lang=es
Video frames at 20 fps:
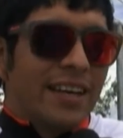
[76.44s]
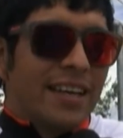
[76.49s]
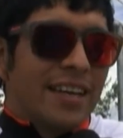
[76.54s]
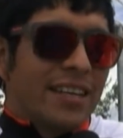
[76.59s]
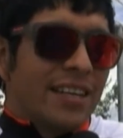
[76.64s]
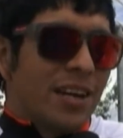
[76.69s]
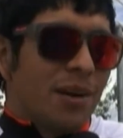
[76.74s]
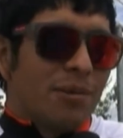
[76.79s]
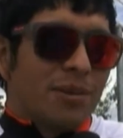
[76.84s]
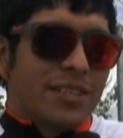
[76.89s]

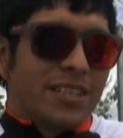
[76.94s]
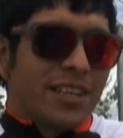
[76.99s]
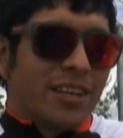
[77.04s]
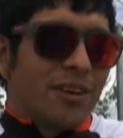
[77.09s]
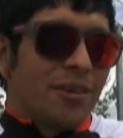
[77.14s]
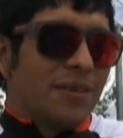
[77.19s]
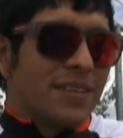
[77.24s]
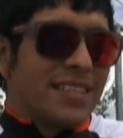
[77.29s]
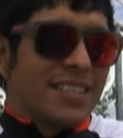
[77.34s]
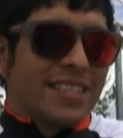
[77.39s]
llevo
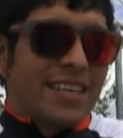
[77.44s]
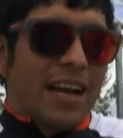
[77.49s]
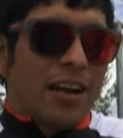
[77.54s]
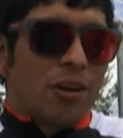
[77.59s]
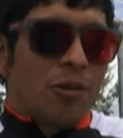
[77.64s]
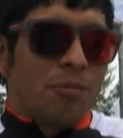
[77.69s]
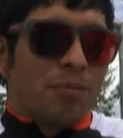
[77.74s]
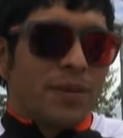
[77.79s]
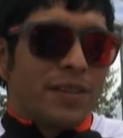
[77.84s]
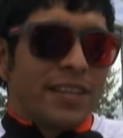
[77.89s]
cinco veces ya
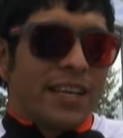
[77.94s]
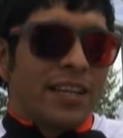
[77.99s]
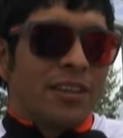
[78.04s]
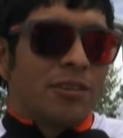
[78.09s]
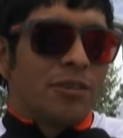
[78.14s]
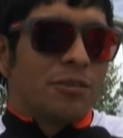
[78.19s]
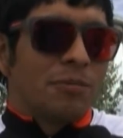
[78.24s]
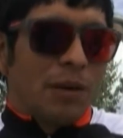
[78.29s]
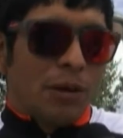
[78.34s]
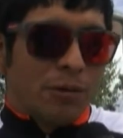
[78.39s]

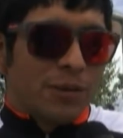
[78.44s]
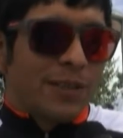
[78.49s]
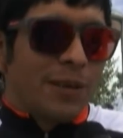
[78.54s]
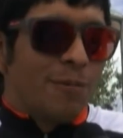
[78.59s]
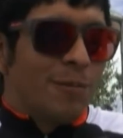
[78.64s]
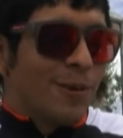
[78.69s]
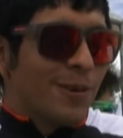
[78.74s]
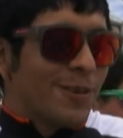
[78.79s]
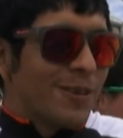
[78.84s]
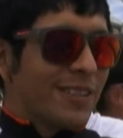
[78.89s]
compitiendo, me gusta
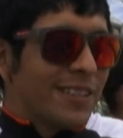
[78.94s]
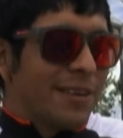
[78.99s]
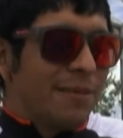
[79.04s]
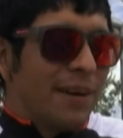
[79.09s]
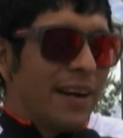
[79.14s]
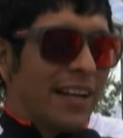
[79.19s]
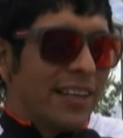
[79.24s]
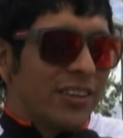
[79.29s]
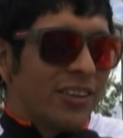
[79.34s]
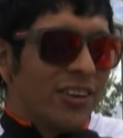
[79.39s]
mucho este
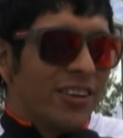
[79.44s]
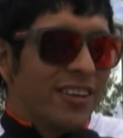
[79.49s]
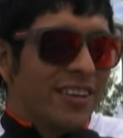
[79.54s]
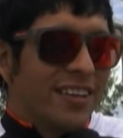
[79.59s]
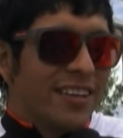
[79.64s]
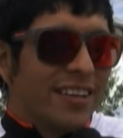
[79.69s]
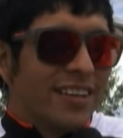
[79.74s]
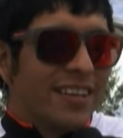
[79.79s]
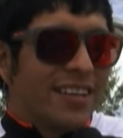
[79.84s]
maratón